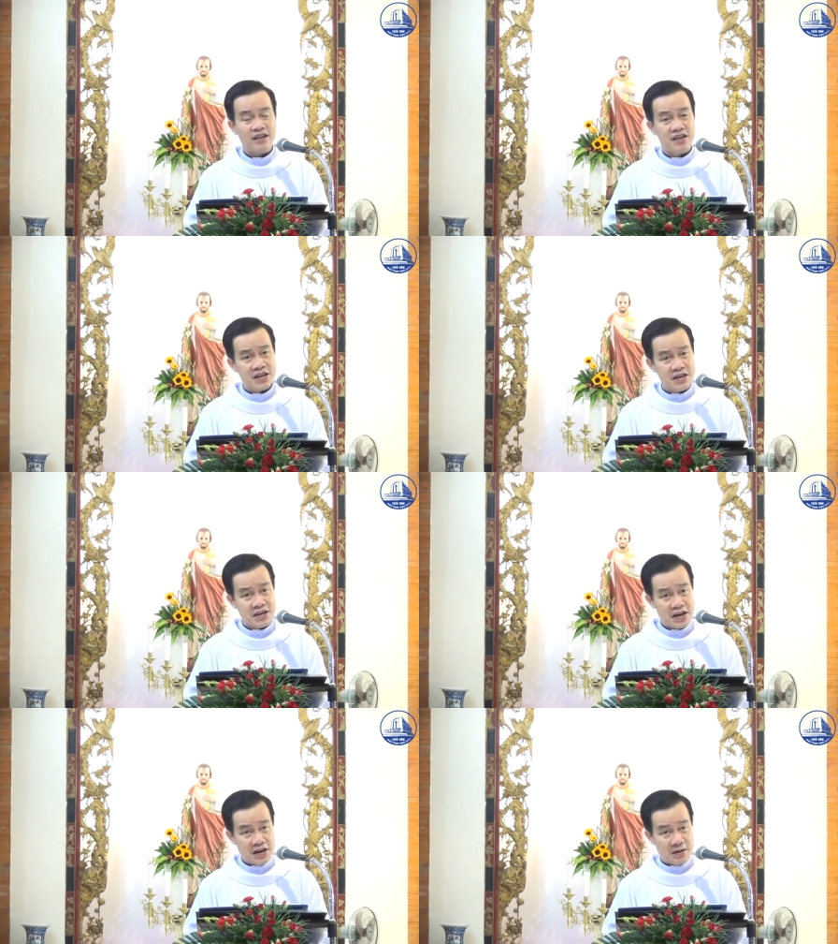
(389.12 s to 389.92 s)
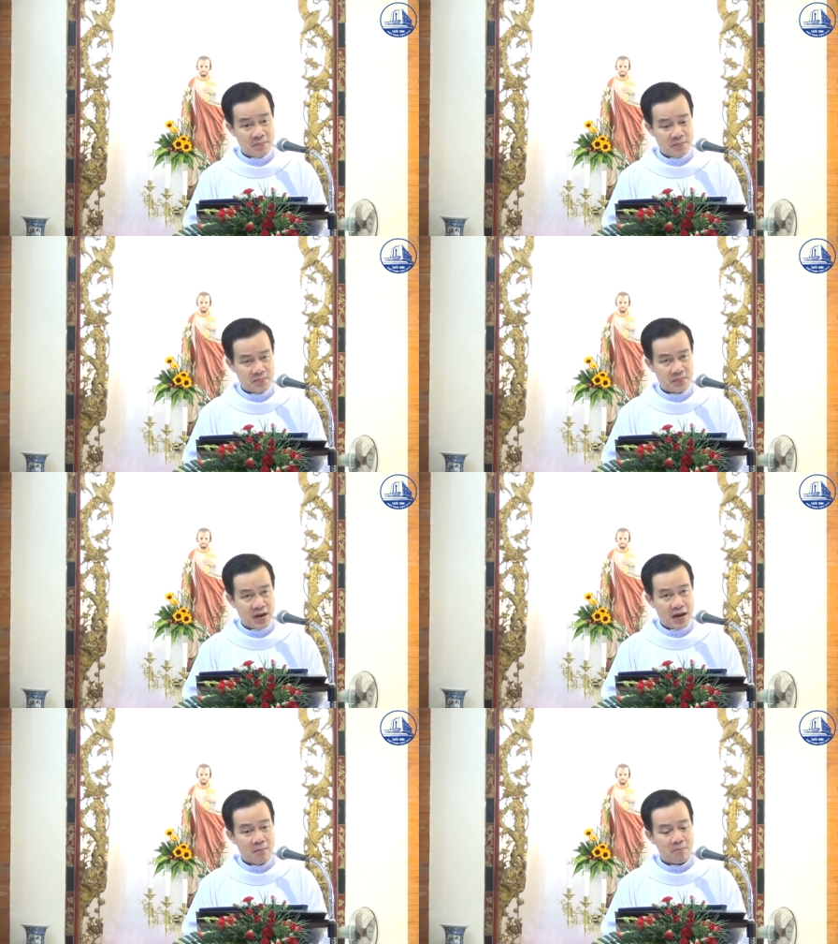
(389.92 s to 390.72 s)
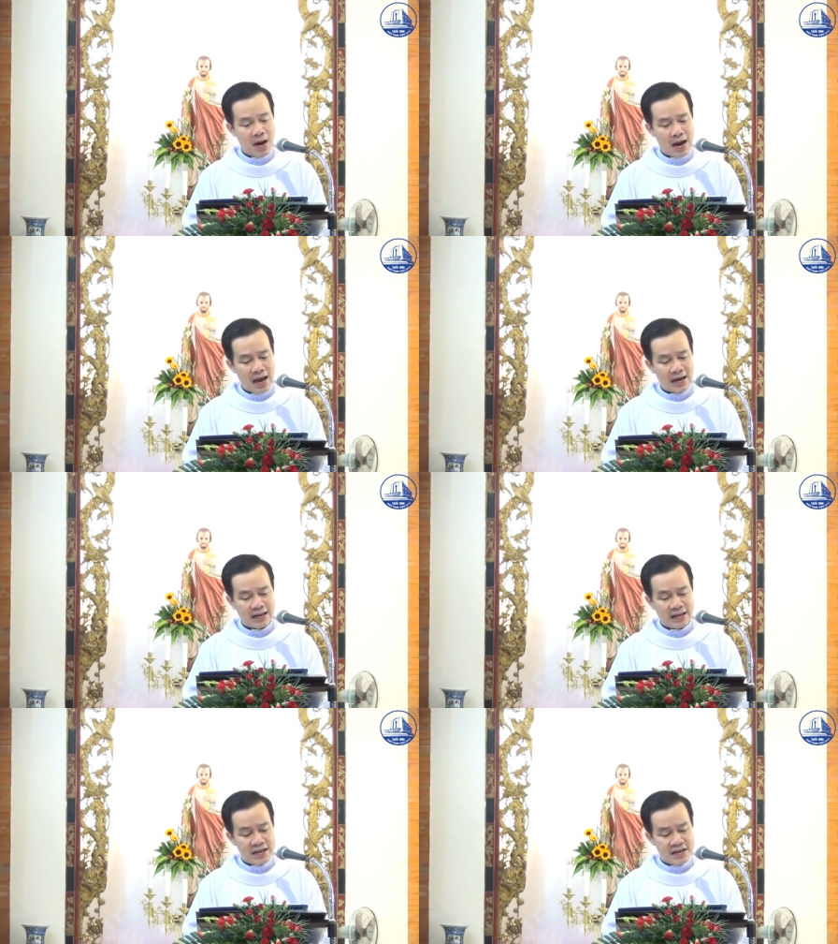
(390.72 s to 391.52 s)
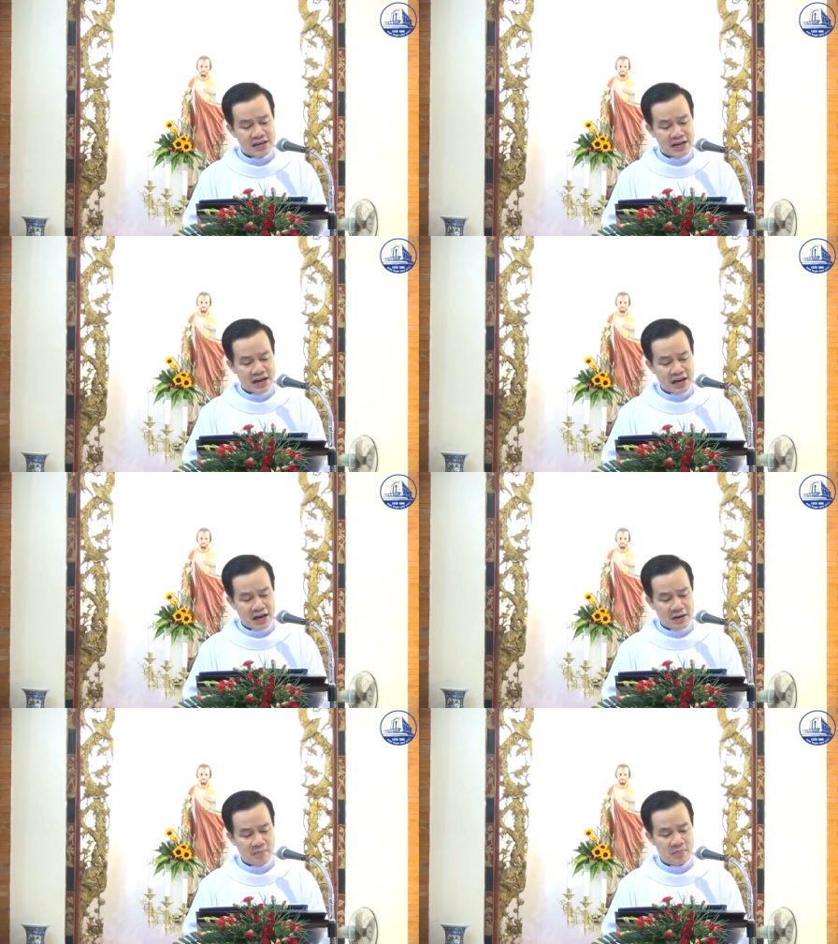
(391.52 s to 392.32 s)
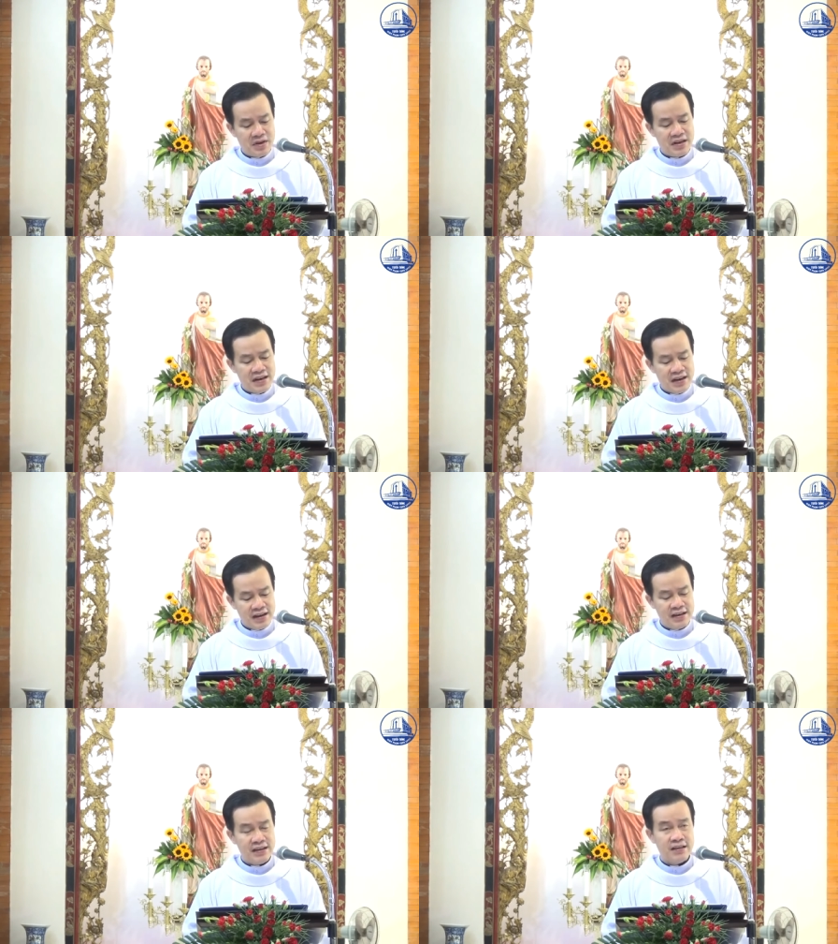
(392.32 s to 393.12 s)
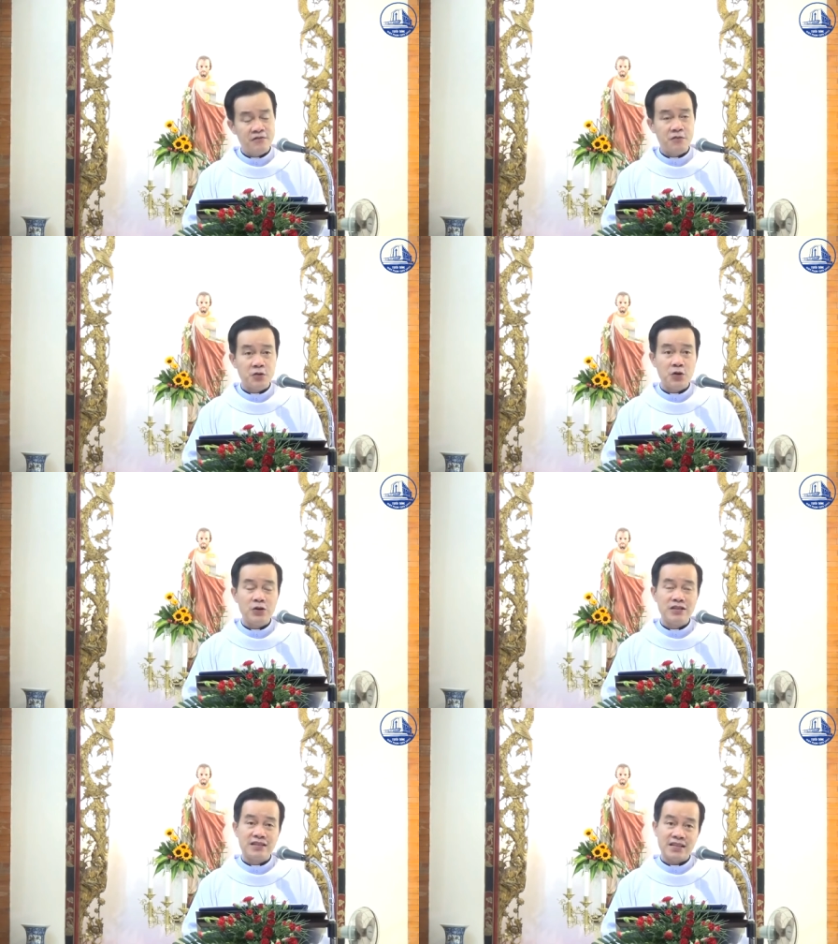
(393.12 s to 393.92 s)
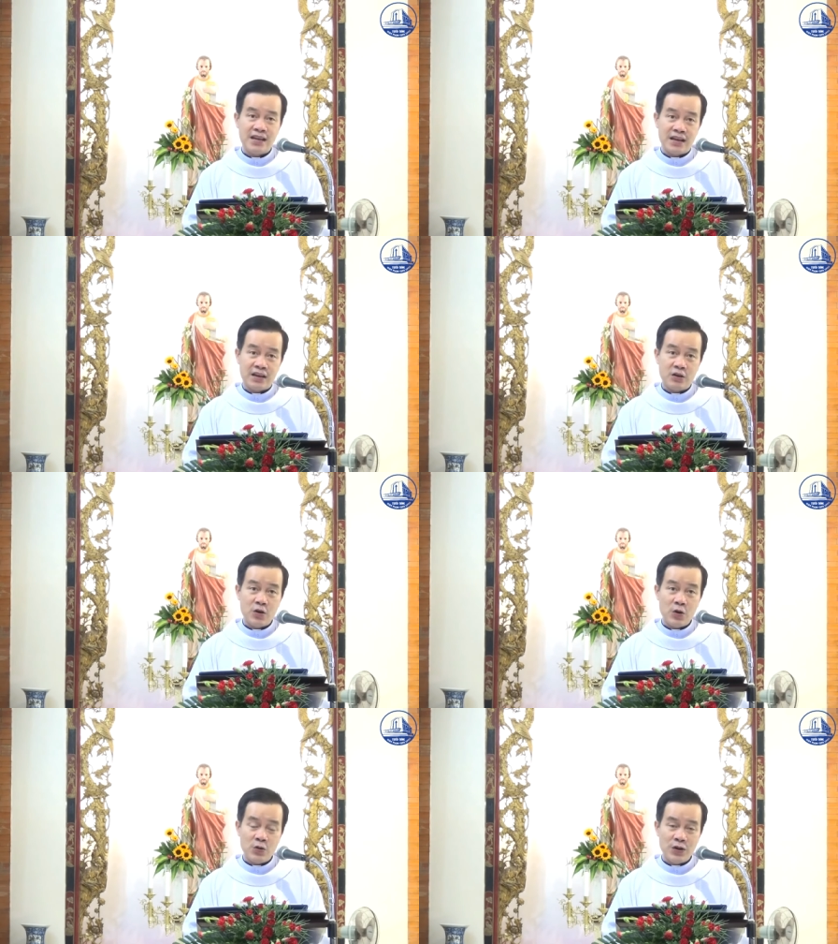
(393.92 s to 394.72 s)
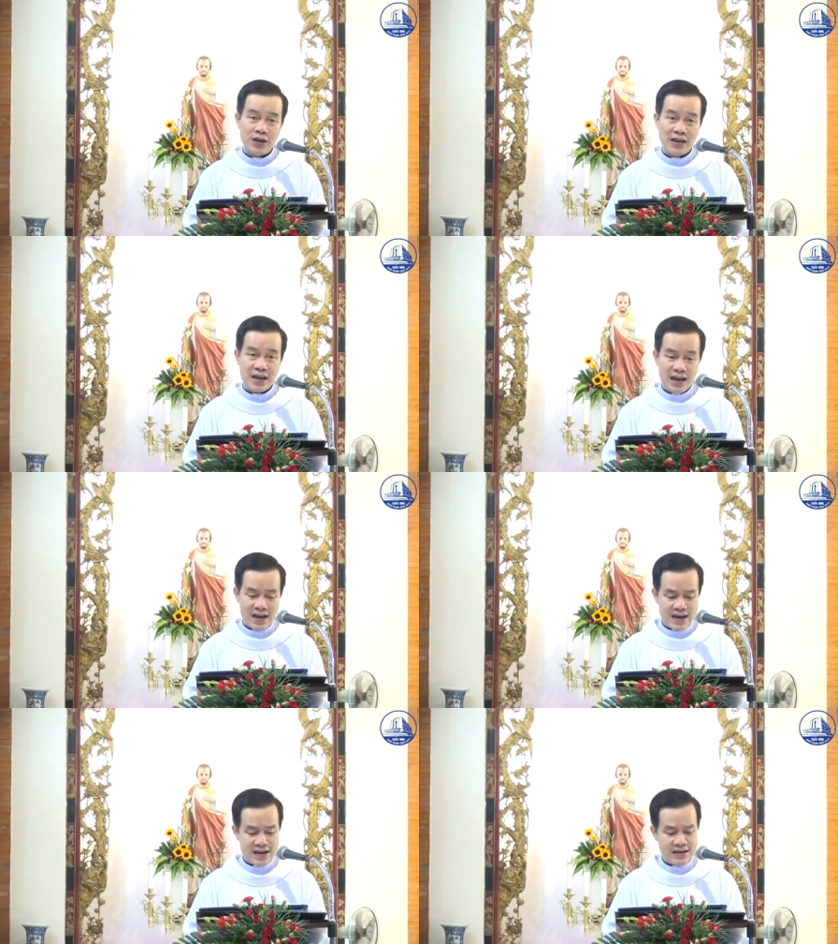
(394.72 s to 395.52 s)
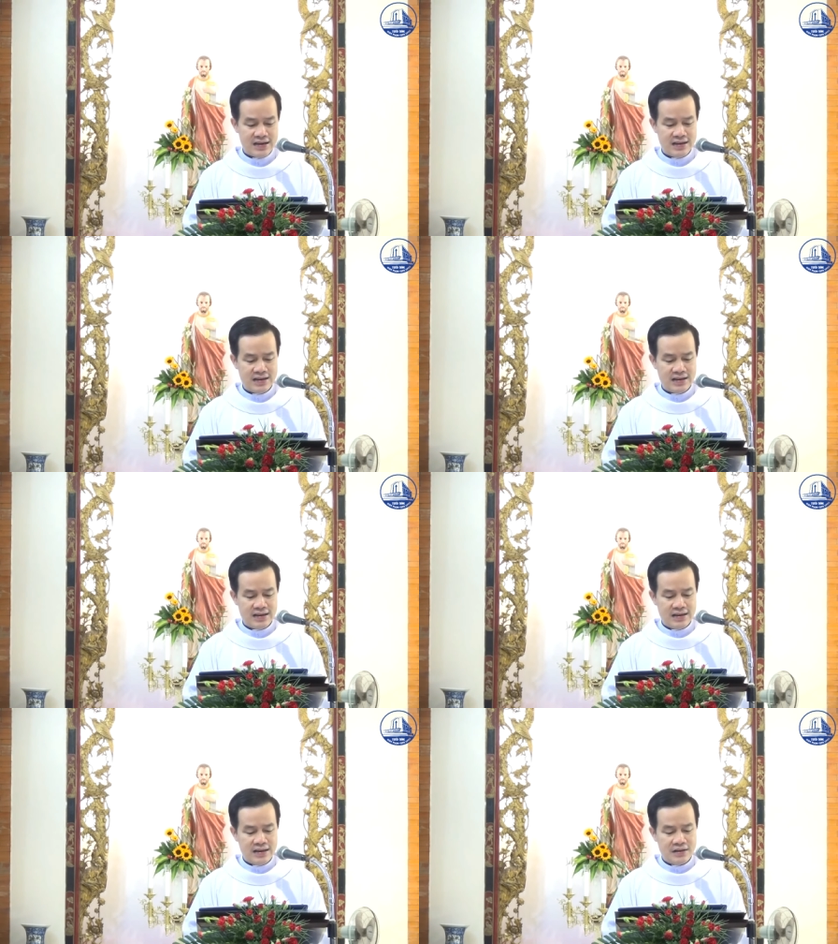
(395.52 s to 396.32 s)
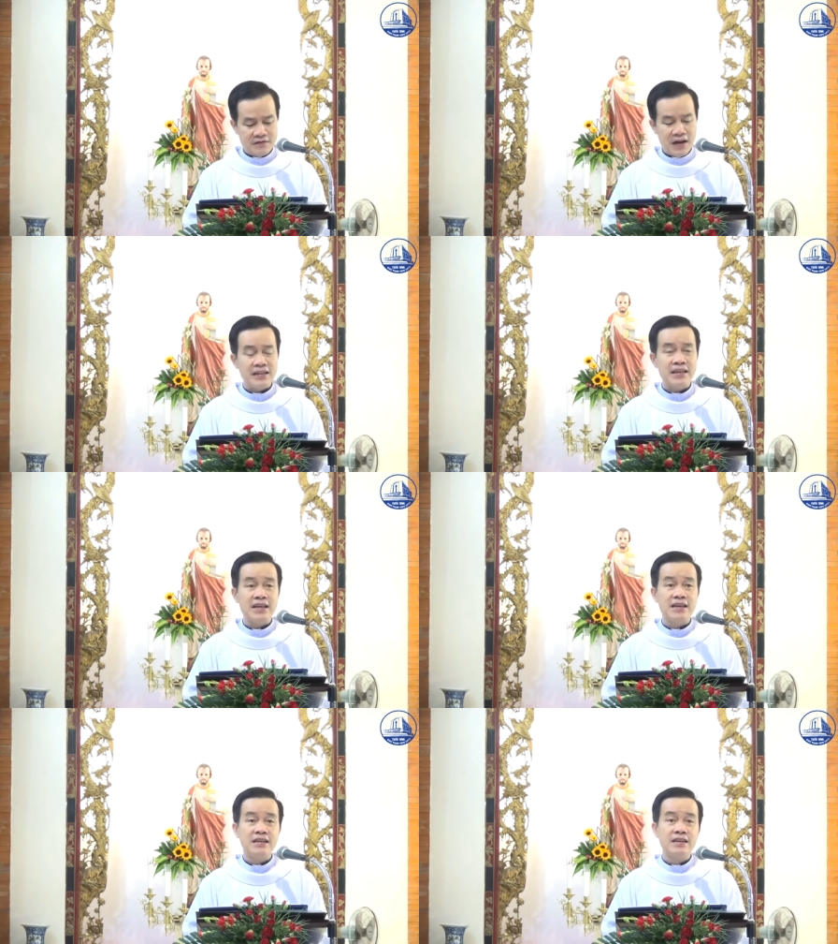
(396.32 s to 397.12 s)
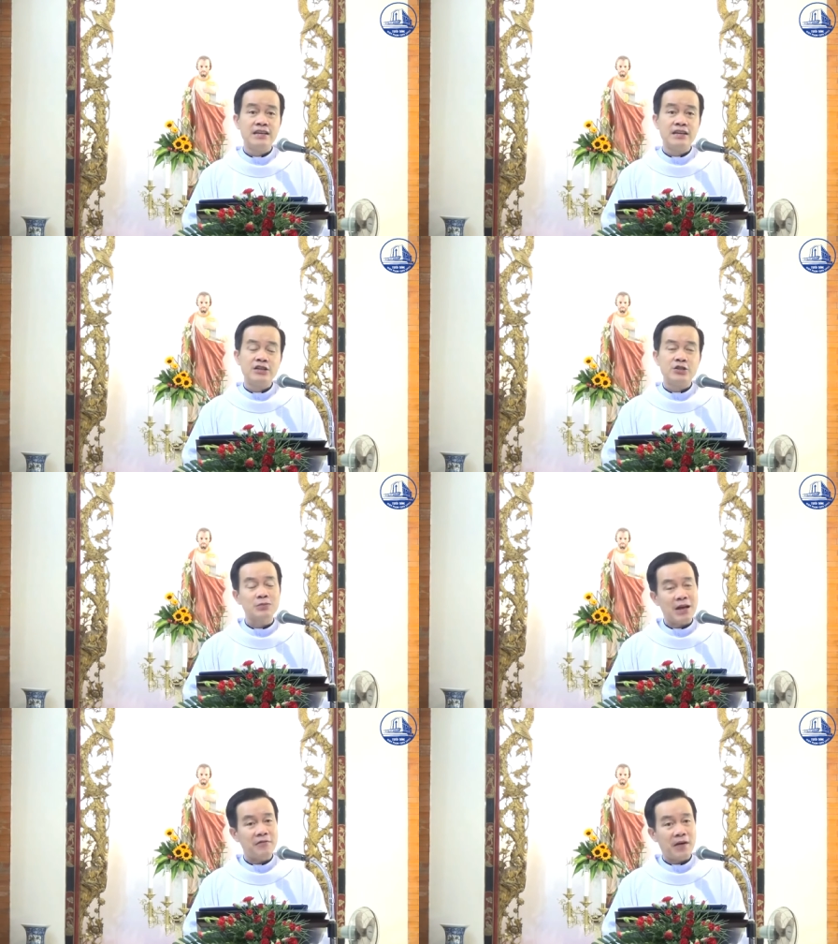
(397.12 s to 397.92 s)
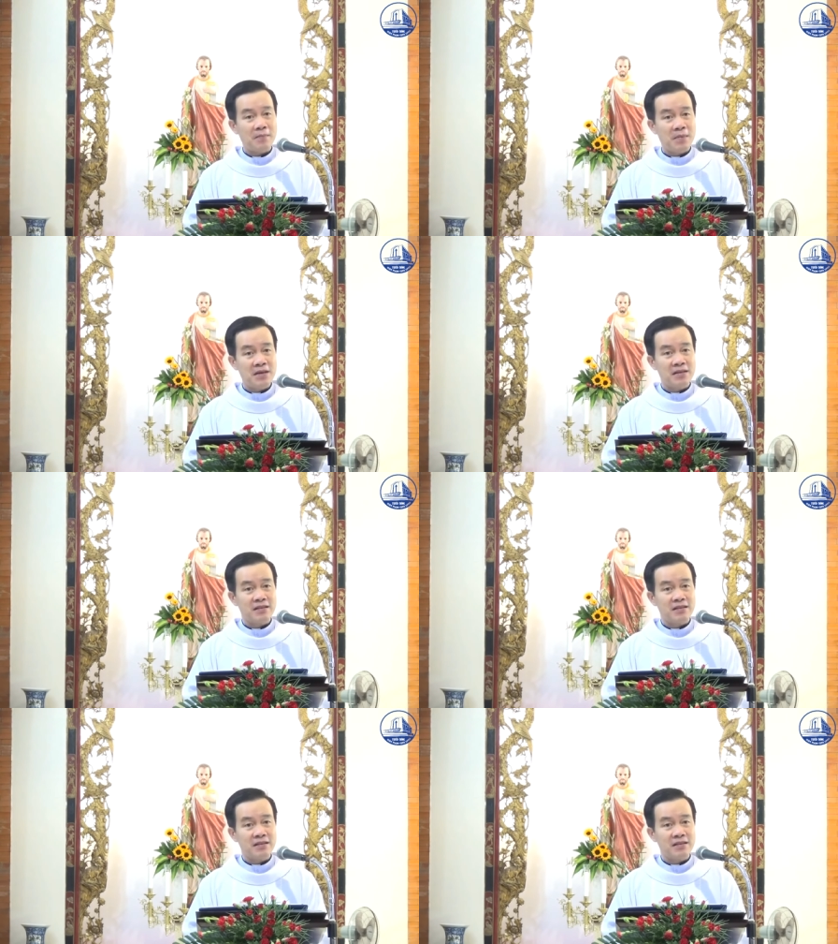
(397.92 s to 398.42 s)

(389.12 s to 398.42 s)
kinh nghiệm mà là kinh nghiệm nơi vua Zeconia. Vậy thì chúng ta phải biết